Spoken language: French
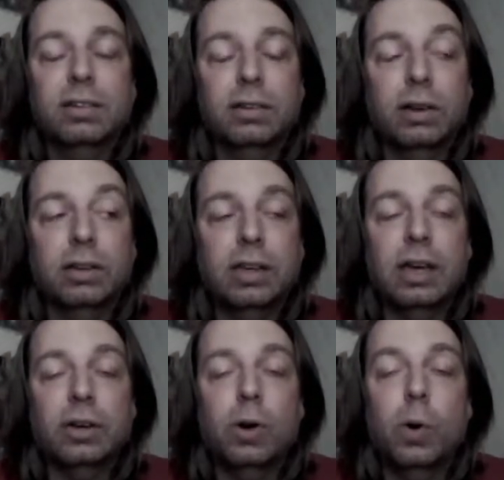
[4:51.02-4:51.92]
qui
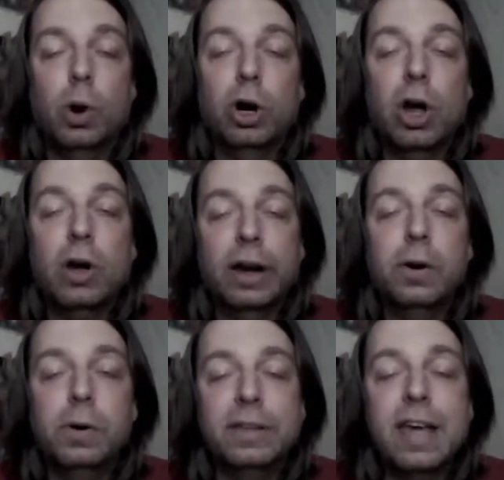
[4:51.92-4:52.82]
a un regard ait
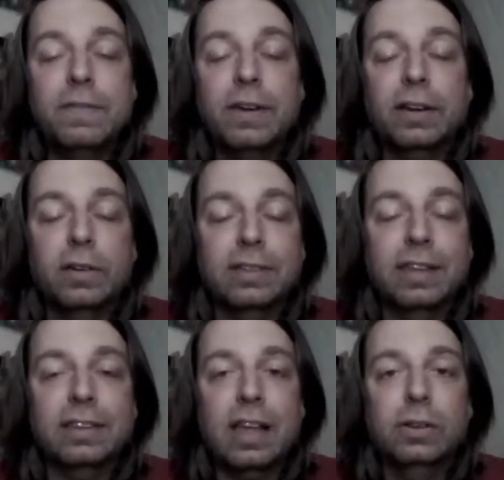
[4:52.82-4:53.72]
un lien avec
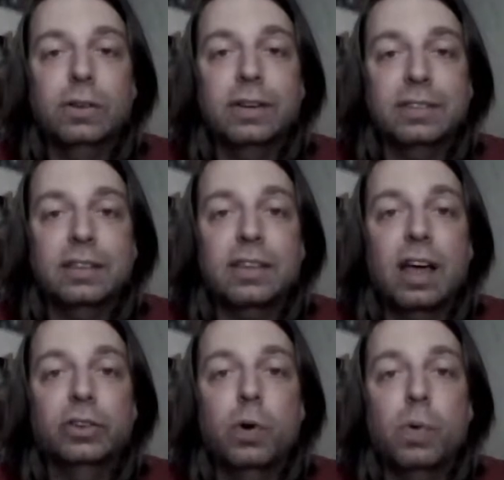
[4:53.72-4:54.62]
cette carte-là et cet
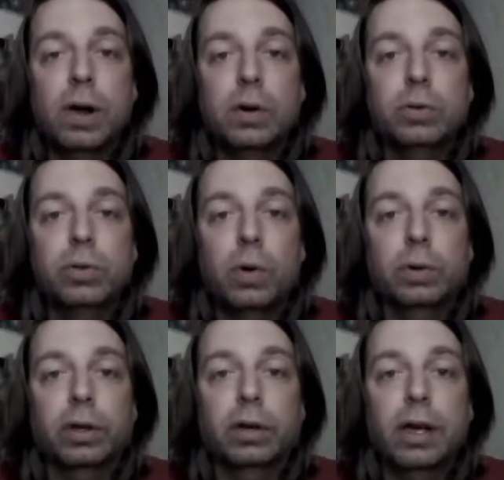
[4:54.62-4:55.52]
endroit-là.
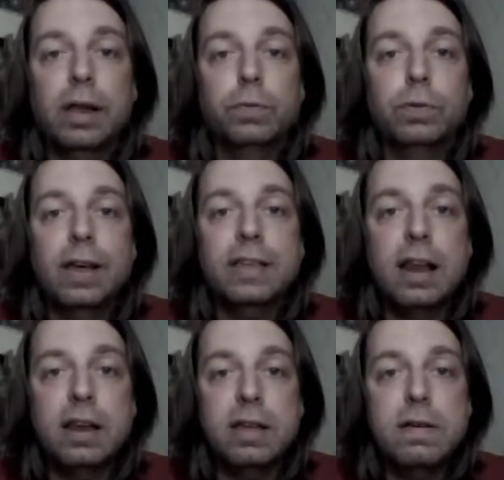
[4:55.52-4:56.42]
Donc, elle voulait y
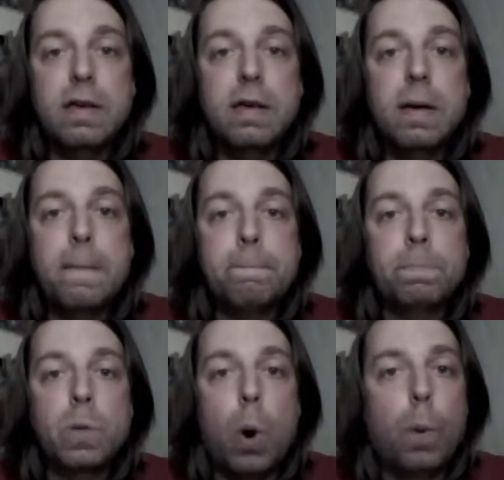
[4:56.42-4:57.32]
aller
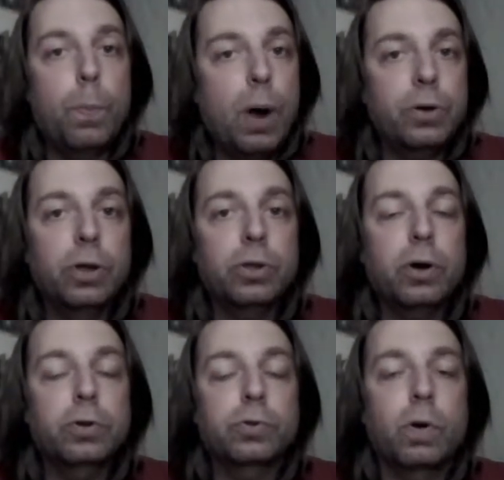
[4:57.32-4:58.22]
un peu en
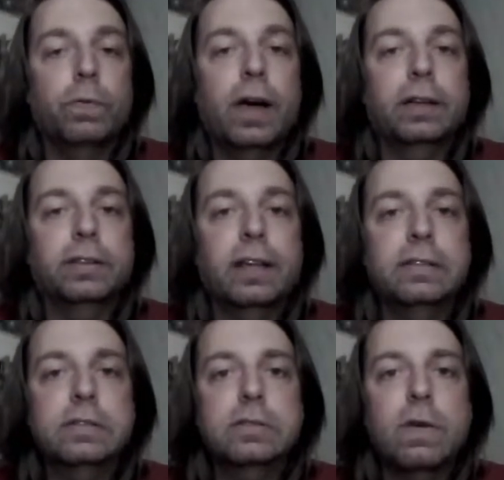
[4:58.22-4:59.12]
honneur de son frère.
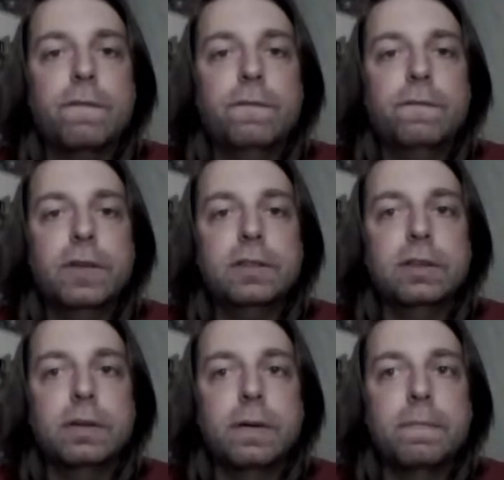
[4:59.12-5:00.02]
Tandis que
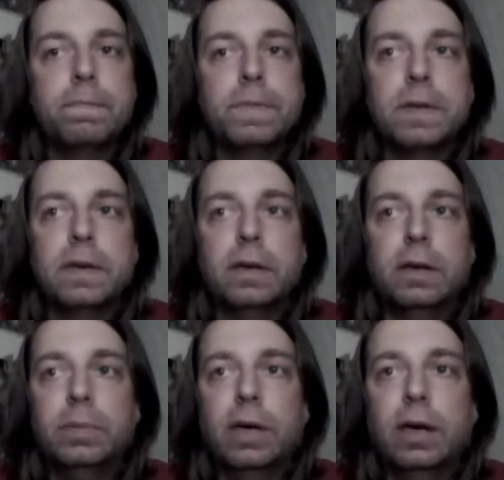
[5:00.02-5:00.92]
Finn,
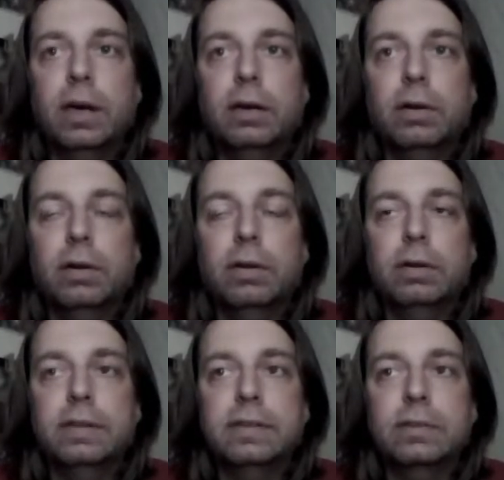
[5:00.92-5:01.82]
eh bien,
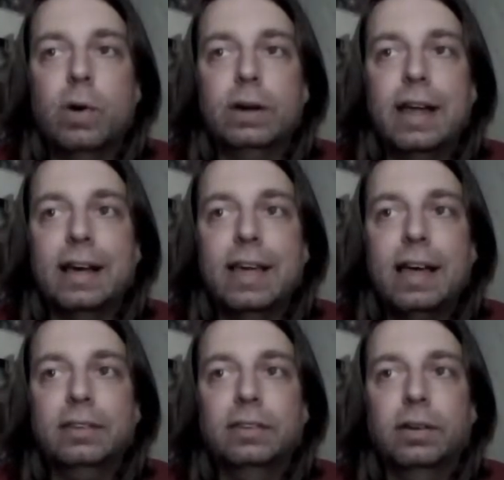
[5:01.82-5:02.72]
euh, l'histoire de la
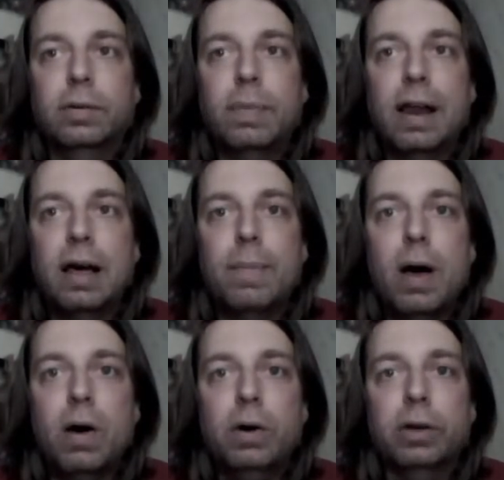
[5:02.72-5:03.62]
carte, euh,
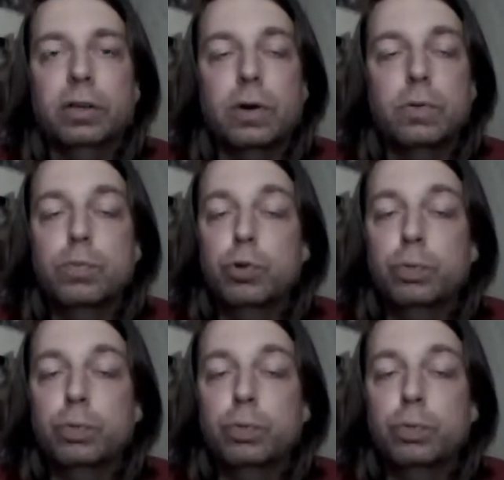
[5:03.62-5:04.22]
Balabar, il y a eu beaucoup